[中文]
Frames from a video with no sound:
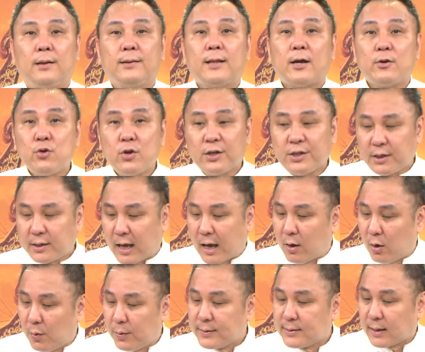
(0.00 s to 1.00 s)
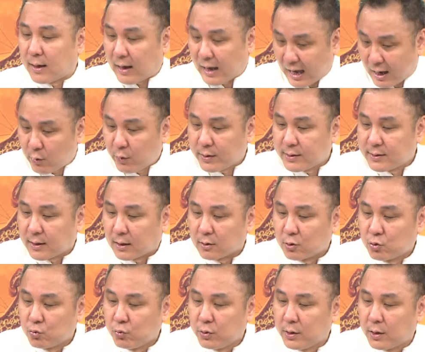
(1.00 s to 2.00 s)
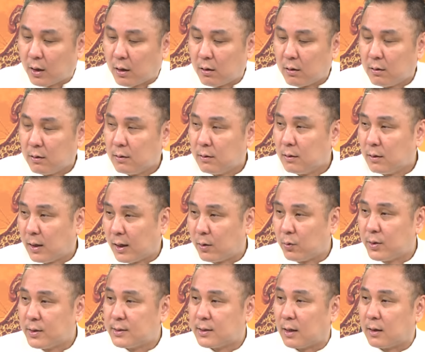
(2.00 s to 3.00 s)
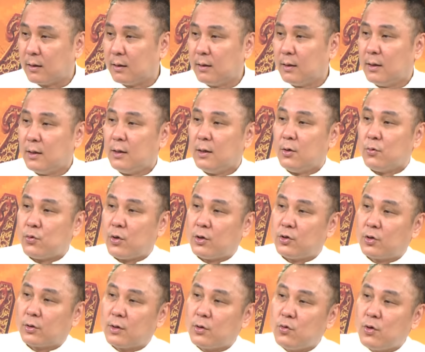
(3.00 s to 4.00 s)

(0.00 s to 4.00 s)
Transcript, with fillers: 那月线还会不会涨？还会涨，注意哦，还会涨。远雄